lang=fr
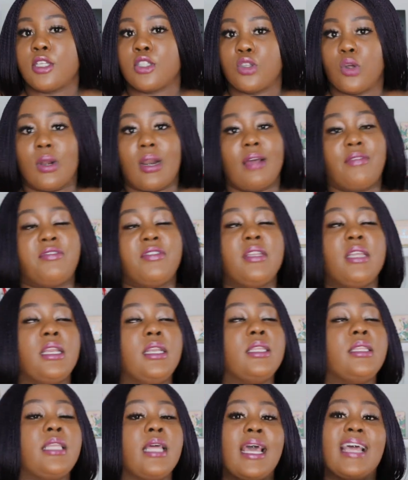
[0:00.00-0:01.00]
Donc la
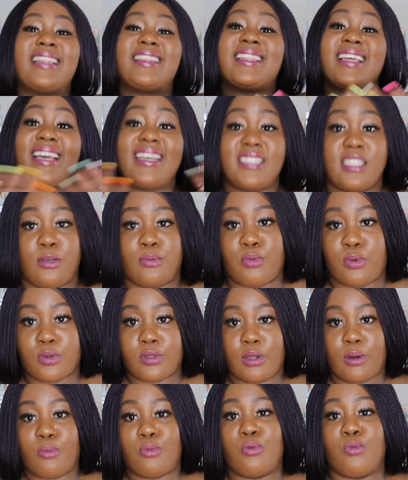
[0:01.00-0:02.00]
fidélité est très
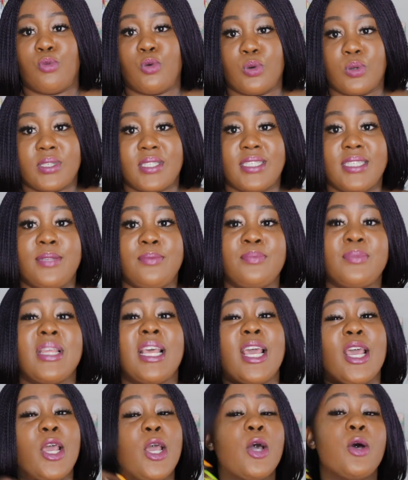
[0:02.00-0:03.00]
importante pour moi aussi.
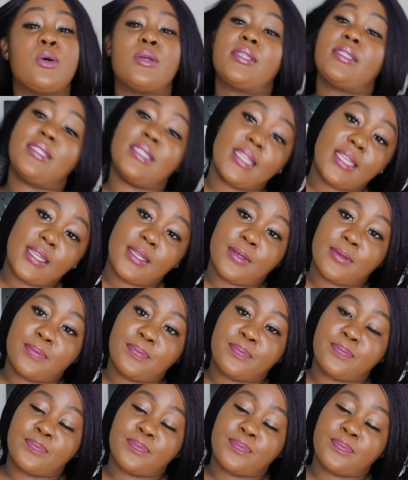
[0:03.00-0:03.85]
Et aussi,